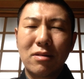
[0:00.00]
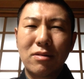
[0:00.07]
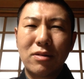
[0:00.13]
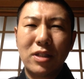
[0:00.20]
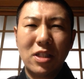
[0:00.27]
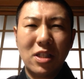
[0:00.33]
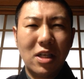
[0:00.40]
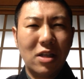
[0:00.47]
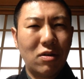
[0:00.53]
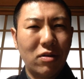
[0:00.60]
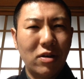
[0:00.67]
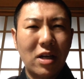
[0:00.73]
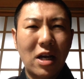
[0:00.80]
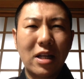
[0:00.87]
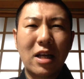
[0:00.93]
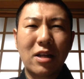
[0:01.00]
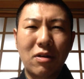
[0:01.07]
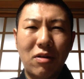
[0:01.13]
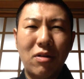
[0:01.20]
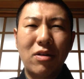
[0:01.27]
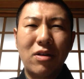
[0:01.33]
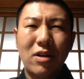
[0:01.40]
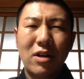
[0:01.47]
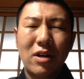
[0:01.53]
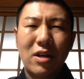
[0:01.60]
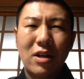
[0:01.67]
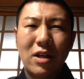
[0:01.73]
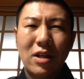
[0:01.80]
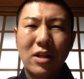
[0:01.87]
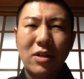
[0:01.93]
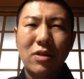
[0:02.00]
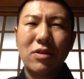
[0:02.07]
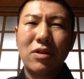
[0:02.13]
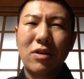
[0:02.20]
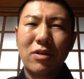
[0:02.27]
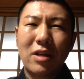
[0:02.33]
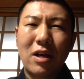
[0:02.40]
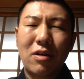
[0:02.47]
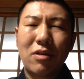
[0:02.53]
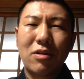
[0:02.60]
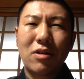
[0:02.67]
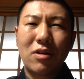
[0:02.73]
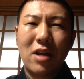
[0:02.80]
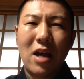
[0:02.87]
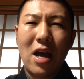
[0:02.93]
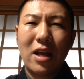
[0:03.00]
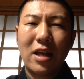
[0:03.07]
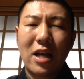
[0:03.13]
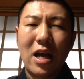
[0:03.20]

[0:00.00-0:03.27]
不思議と嫌だというようなことで